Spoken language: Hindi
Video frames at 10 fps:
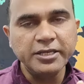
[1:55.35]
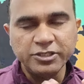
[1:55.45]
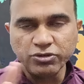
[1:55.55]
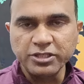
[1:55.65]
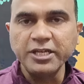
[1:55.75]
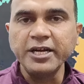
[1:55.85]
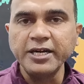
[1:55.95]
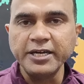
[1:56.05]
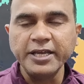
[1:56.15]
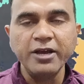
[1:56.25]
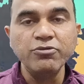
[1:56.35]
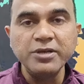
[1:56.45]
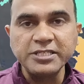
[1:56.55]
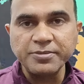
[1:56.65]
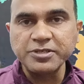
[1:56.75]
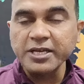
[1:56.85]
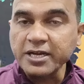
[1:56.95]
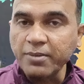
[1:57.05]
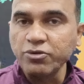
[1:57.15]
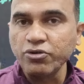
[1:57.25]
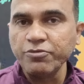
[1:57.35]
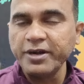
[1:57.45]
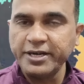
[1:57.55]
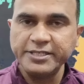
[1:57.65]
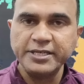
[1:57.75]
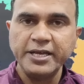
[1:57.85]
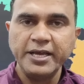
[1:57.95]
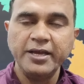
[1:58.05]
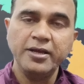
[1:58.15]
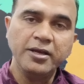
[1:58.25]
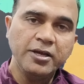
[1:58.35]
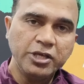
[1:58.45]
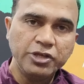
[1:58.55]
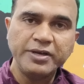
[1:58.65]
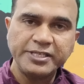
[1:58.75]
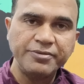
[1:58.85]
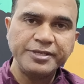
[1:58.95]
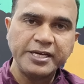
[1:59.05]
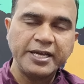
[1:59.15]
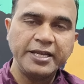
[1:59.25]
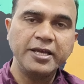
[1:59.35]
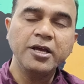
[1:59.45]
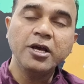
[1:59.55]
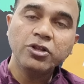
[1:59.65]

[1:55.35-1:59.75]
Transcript: ये जो इतनी कंट्री है उनमें सबसे कम डॉक्यूमेंटेशन है यूएसए वीजा के लिए